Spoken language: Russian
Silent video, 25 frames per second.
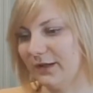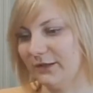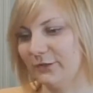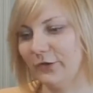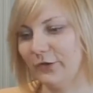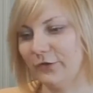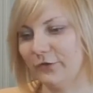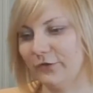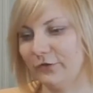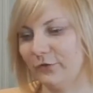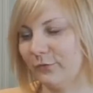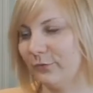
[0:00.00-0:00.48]

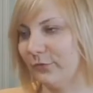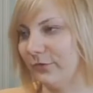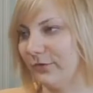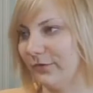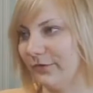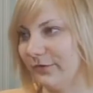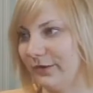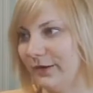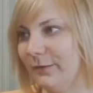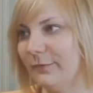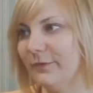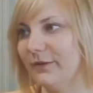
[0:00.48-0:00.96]
То, о чем мы
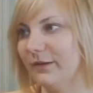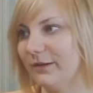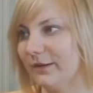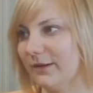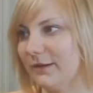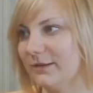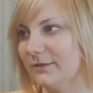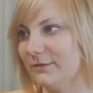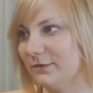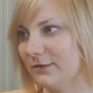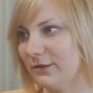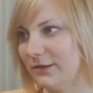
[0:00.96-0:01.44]
говорим как
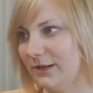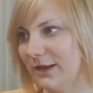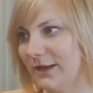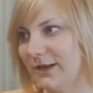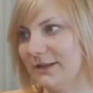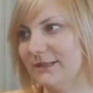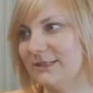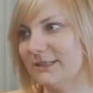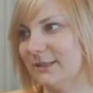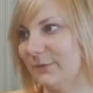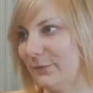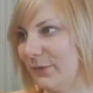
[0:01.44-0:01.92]
раз вот
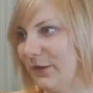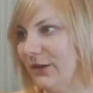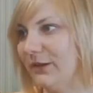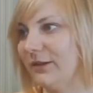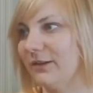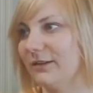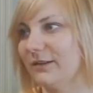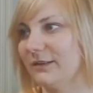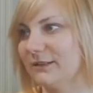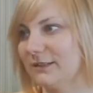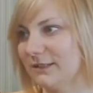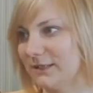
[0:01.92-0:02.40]
для
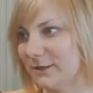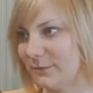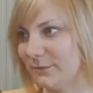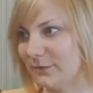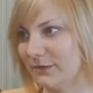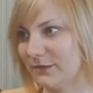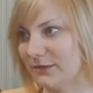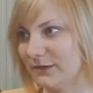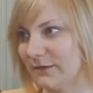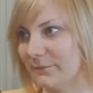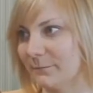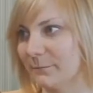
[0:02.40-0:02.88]
семейной
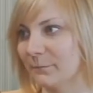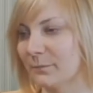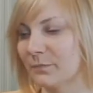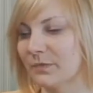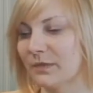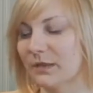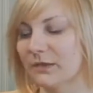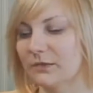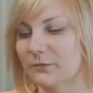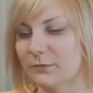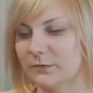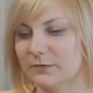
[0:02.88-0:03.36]
концепции. Угу.
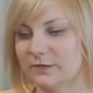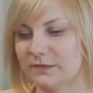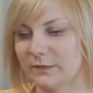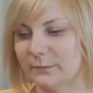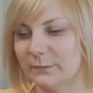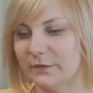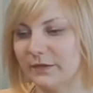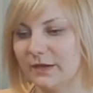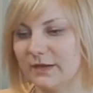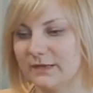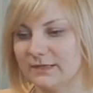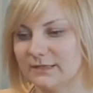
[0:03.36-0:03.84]
То есть
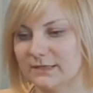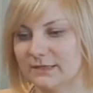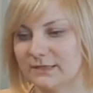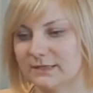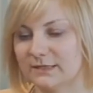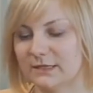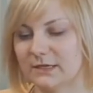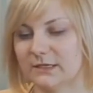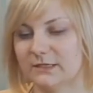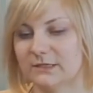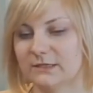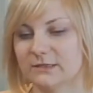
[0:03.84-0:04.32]
номера
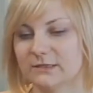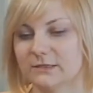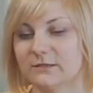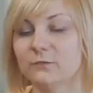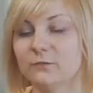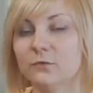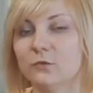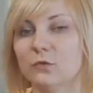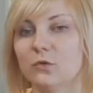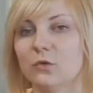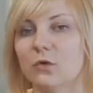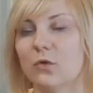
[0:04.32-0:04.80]
состоят из
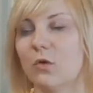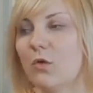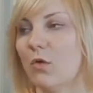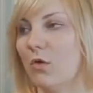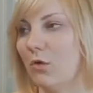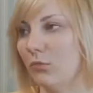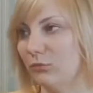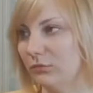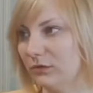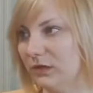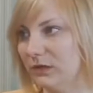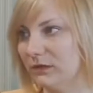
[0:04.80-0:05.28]
двух
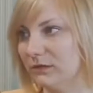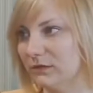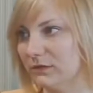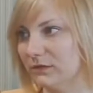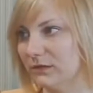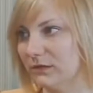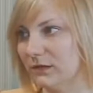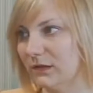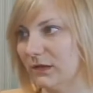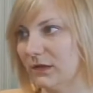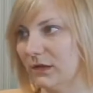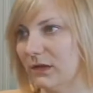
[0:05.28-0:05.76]
комнат,
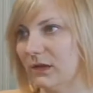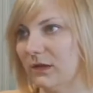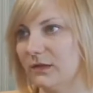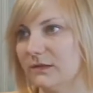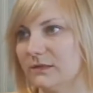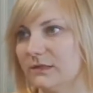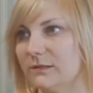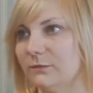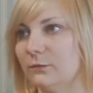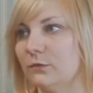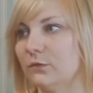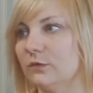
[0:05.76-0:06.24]

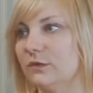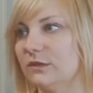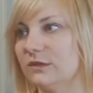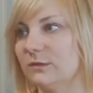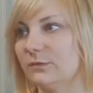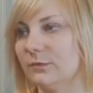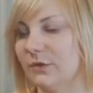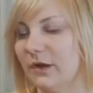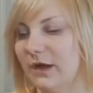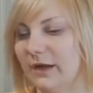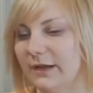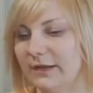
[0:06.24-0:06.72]
с двух
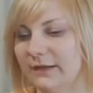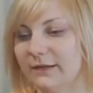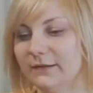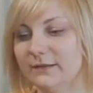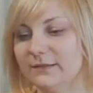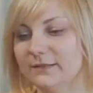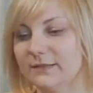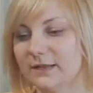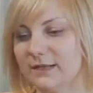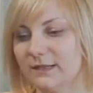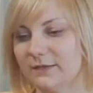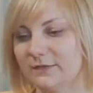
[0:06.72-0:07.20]
спален,
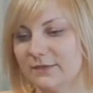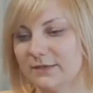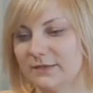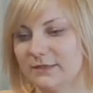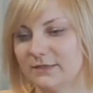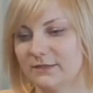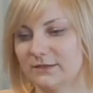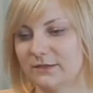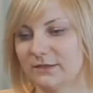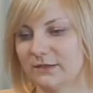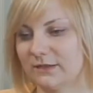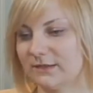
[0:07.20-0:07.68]

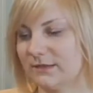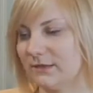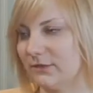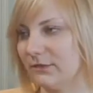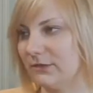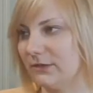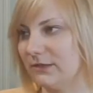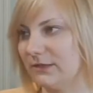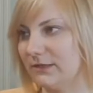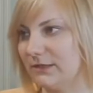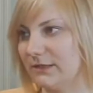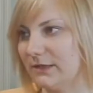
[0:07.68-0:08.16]
соответственно, если у
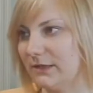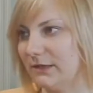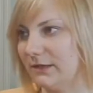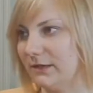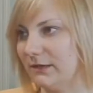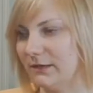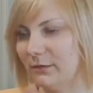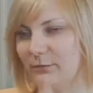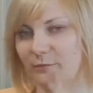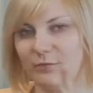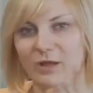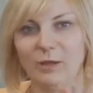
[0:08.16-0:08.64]
нас
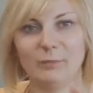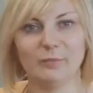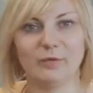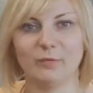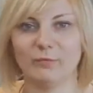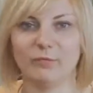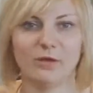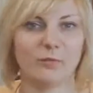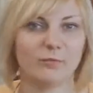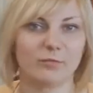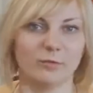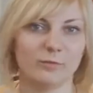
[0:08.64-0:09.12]
едет там папа,
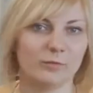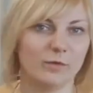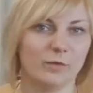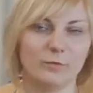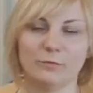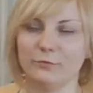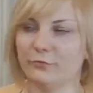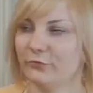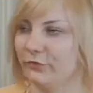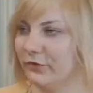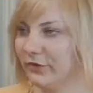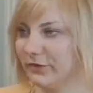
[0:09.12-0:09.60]
мама,
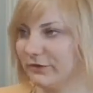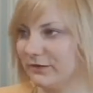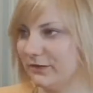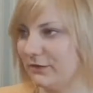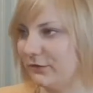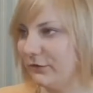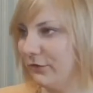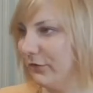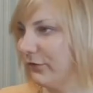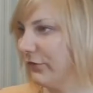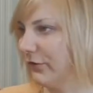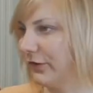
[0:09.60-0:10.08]
бабушка,
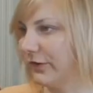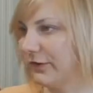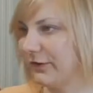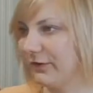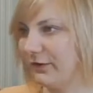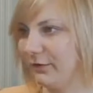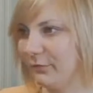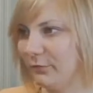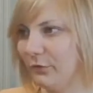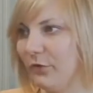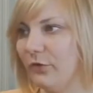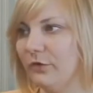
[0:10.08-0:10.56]
дедушка или
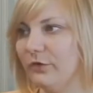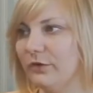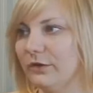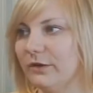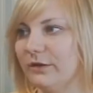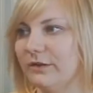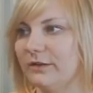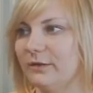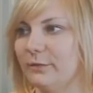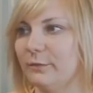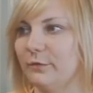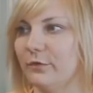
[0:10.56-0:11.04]

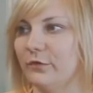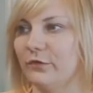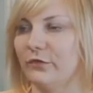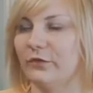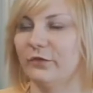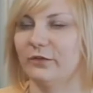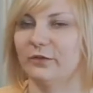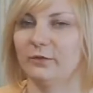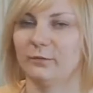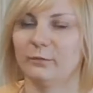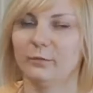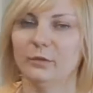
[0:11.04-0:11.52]
ребенок, либо
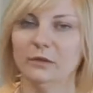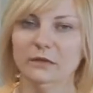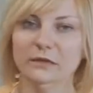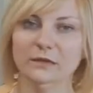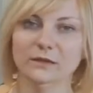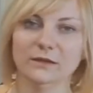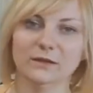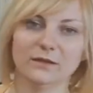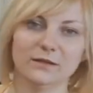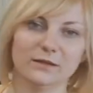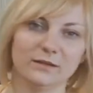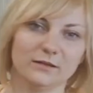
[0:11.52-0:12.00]
же там
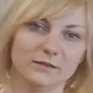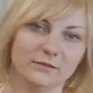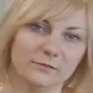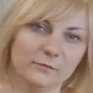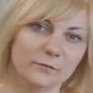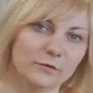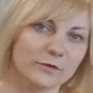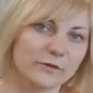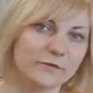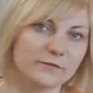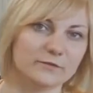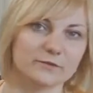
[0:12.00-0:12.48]
а,
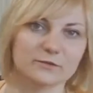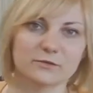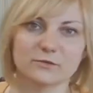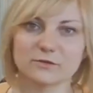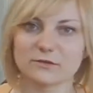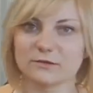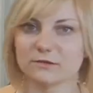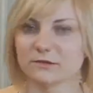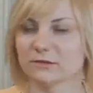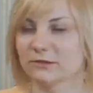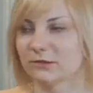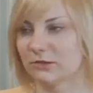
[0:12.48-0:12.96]
двое
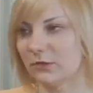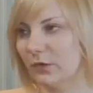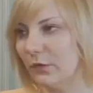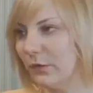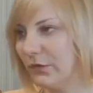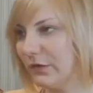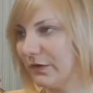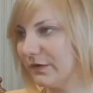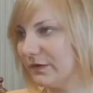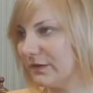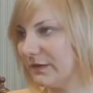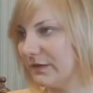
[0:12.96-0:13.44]
взрослых,
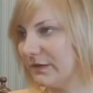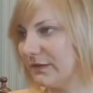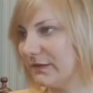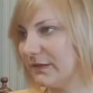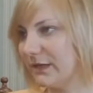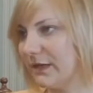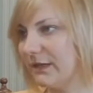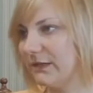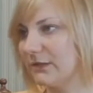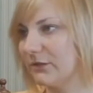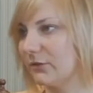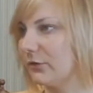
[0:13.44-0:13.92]
трое
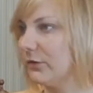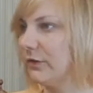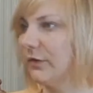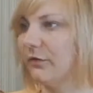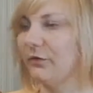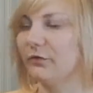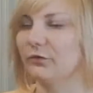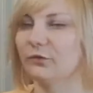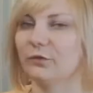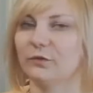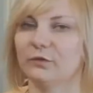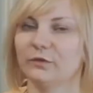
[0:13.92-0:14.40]
детей, трое
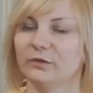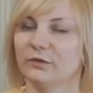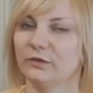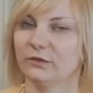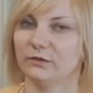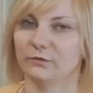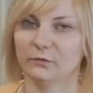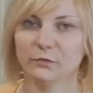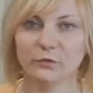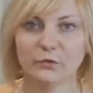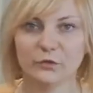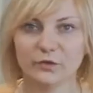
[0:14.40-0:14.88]

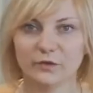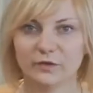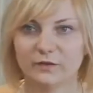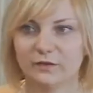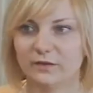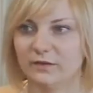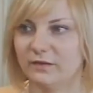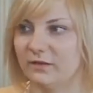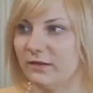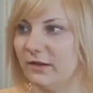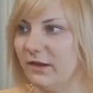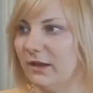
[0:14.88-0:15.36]
взрослых, двое
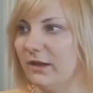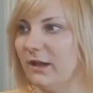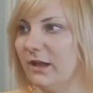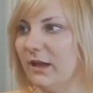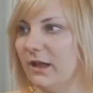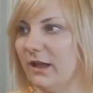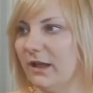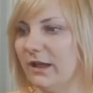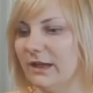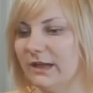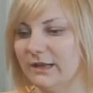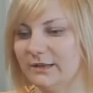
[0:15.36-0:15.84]
детей,
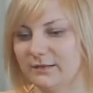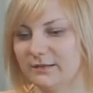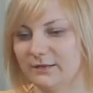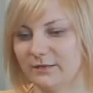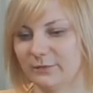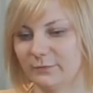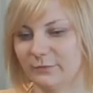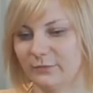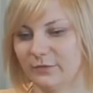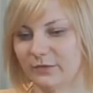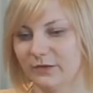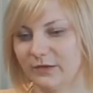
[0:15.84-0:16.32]
эти
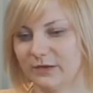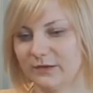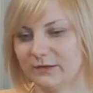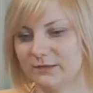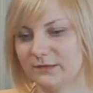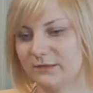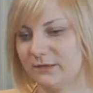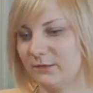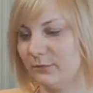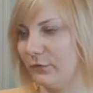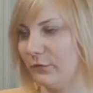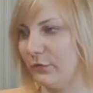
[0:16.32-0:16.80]

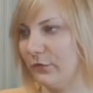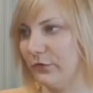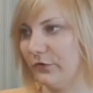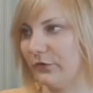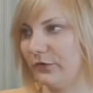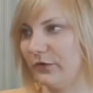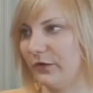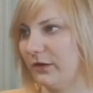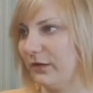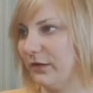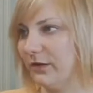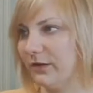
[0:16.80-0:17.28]
комбинации
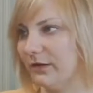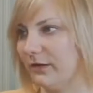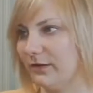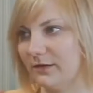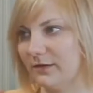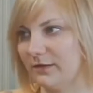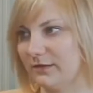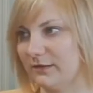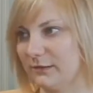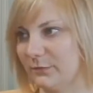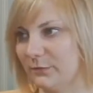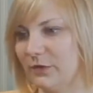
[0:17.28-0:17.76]

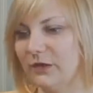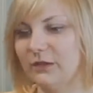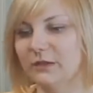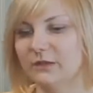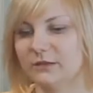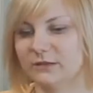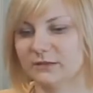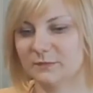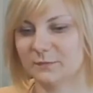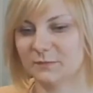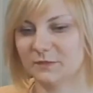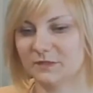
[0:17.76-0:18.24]
можно смело
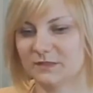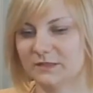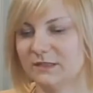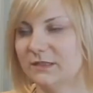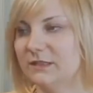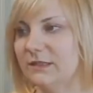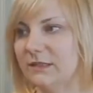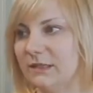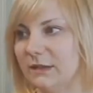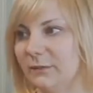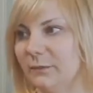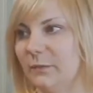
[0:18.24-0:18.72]

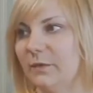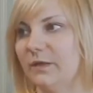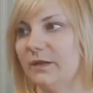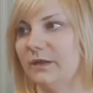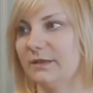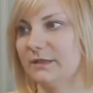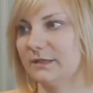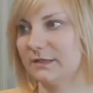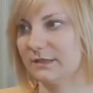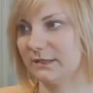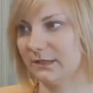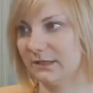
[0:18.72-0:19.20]
разместить
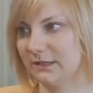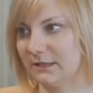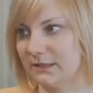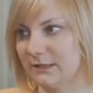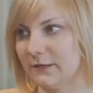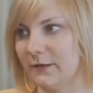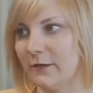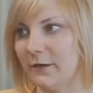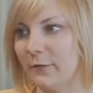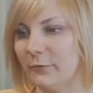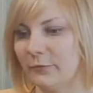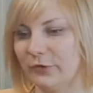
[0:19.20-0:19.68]
именно здесь.
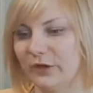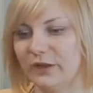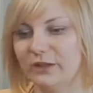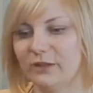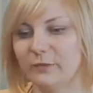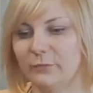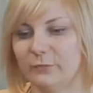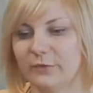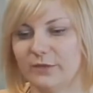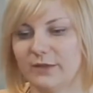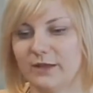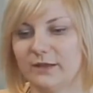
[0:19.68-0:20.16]
При
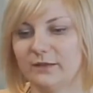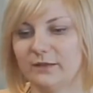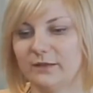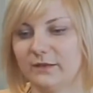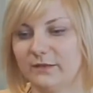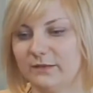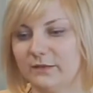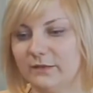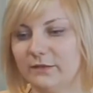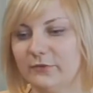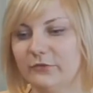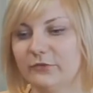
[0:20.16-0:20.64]
этом, понятное
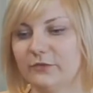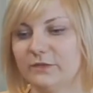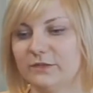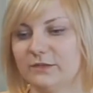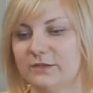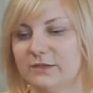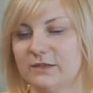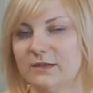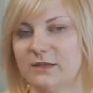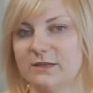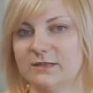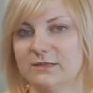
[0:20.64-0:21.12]
дело, что
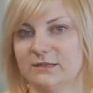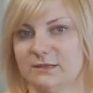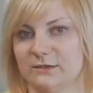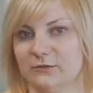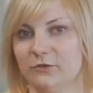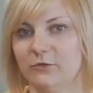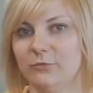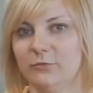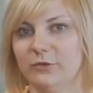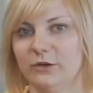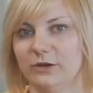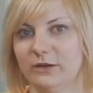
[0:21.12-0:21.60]
цена за
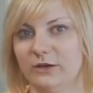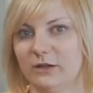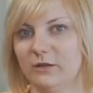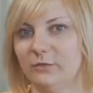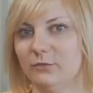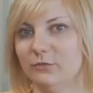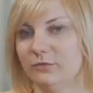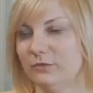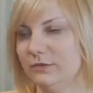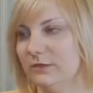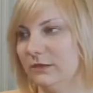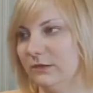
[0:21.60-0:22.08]
номер, она
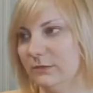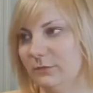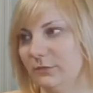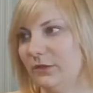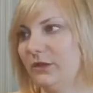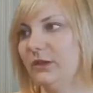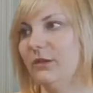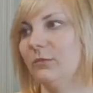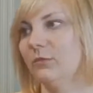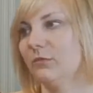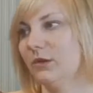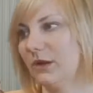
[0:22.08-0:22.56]
будет
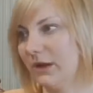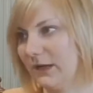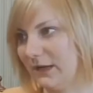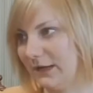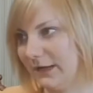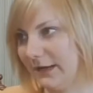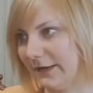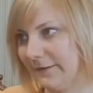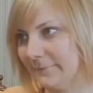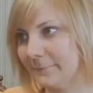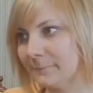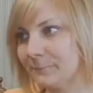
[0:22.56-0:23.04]

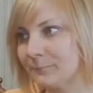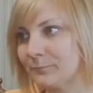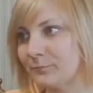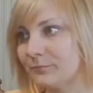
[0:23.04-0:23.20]
минимальной.